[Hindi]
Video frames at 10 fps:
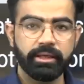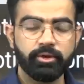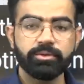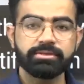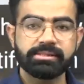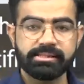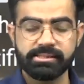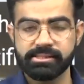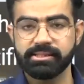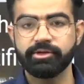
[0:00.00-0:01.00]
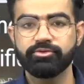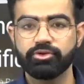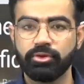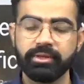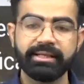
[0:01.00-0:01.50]
इको सेंसिटिव
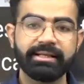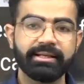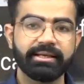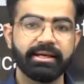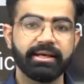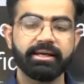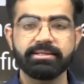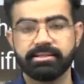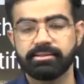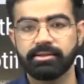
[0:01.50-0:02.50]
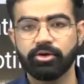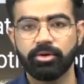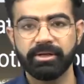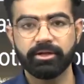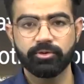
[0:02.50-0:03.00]
जोन डिक्लेयर किया गया है सेंट्रल
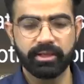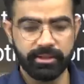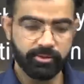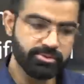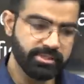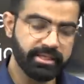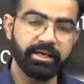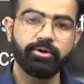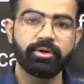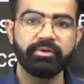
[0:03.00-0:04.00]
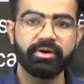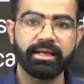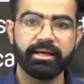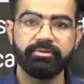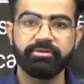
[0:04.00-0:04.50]
गवर्नमेंट के द्वारा उससे क्या होने
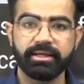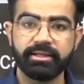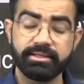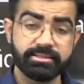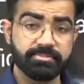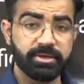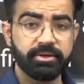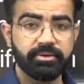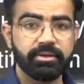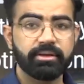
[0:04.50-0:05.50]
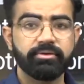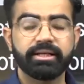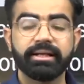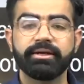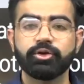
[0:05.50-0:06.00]
वाला है फ़ायदा इस पर्टिकुलर
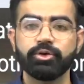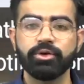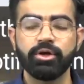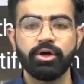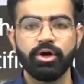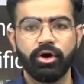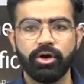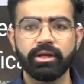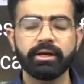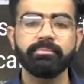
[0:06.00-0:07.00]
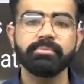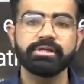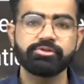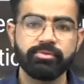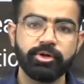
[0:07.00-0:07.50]
वेटलैंड को और हम
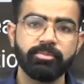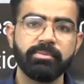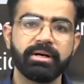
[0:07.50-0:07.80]
इस वीडियो में